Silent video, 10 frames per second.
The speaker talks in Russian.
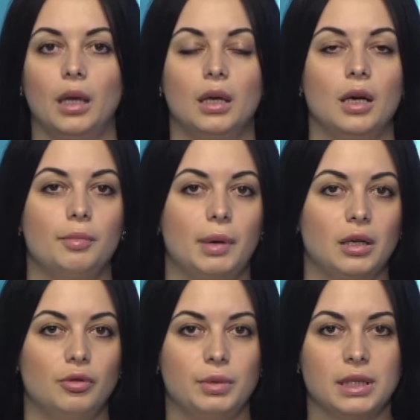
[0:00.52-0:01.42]
Порывами
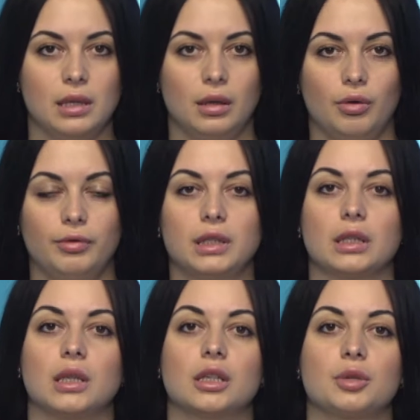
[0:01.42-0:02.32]
сильного ветра
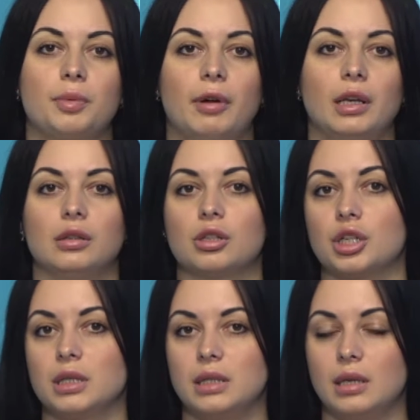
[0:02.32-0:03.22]
также повалило шесть
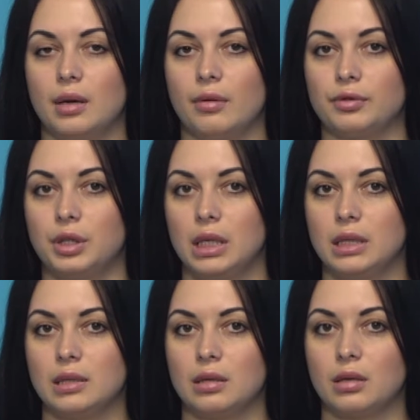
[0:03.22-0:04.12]
деревьев, три из них
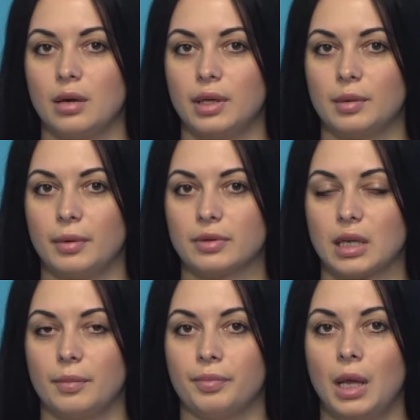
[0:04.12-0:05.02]
на Вербовском.
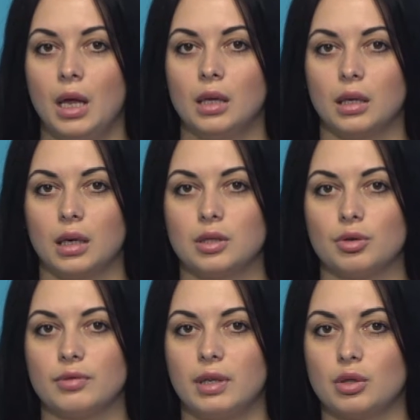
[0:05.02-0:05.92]
На
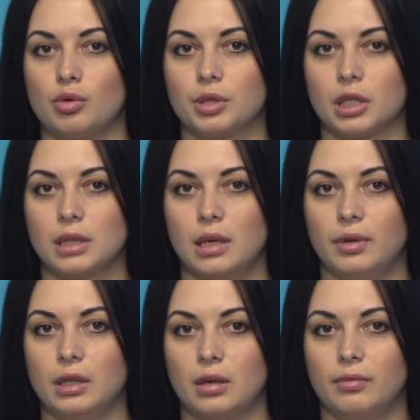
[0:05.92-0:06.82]
радиозаводском шоссе
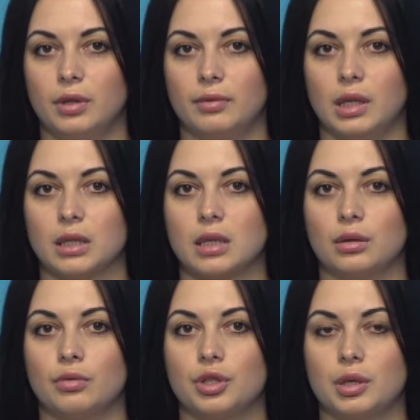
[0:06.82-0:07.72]
ветром вырвало
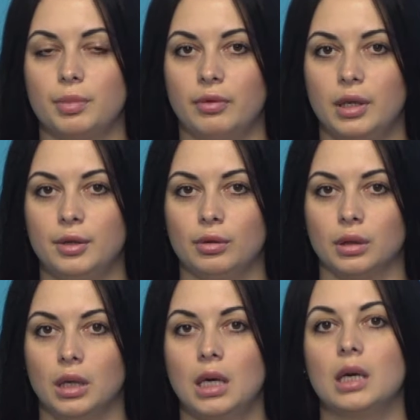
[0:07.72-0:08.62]
остановочный павильон.
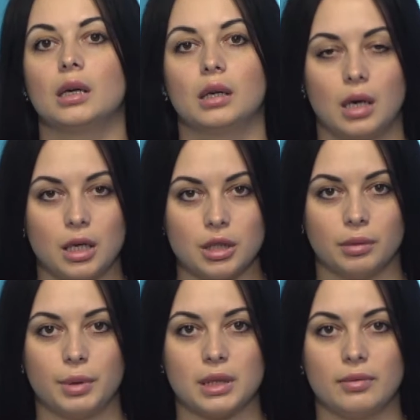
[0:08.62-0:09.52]
Граждан
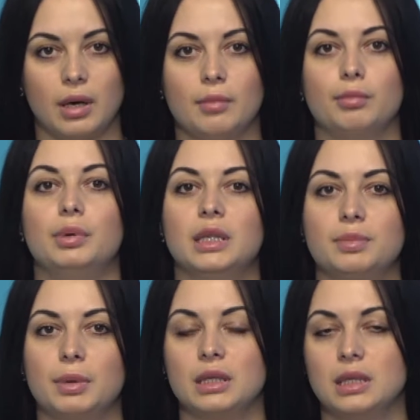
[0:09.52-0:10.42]
призываем быть
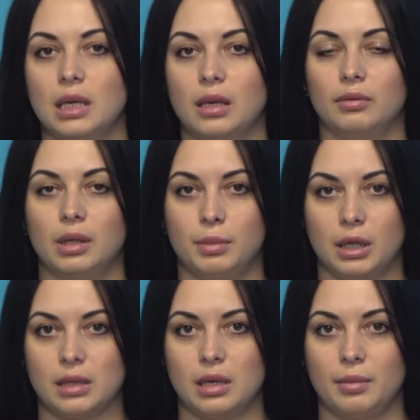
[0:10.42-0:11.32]
предельно
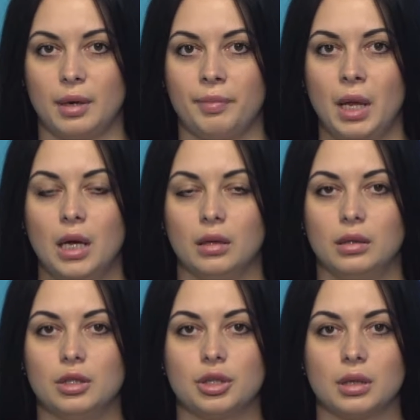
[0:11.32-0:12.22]
внимательными. До
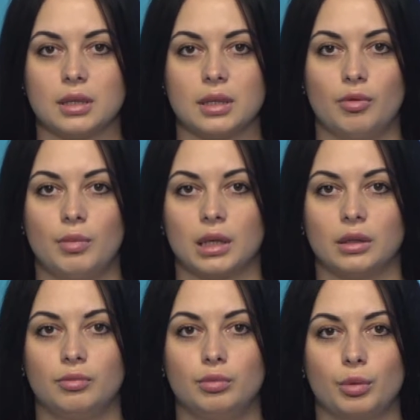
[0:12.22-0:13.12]
14 марта в
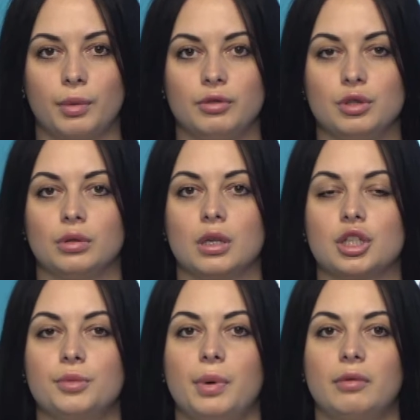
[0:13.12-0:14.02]
Мурме введен режим
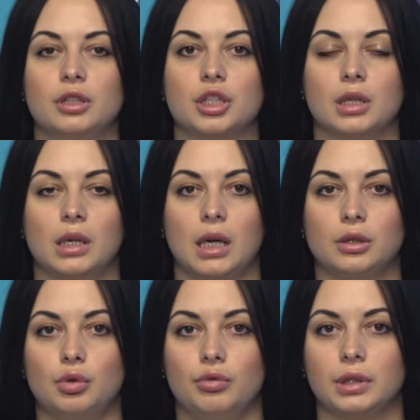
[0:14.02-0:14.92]
повышенной
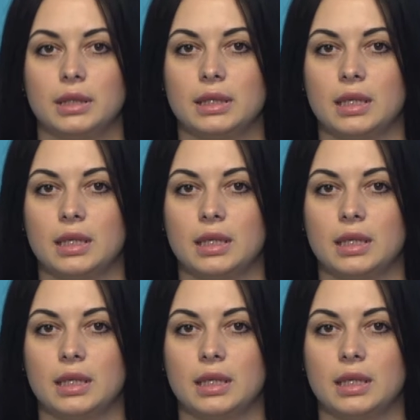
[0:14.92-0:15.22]
готовности.